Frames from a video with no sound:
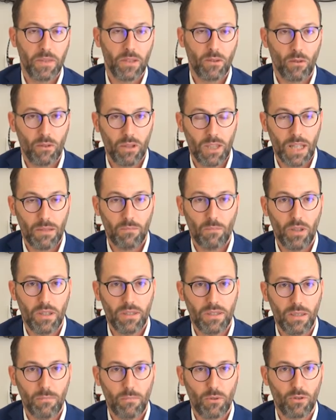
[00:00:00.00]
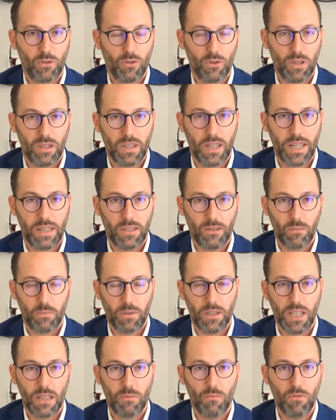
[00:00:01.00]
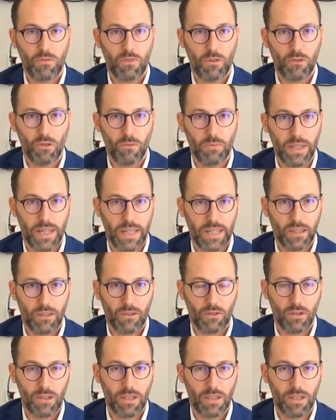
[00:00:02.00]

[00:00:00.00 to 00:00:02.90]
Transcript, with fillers: Torniamo all'esempio societario, prendiamo un foglio bianco,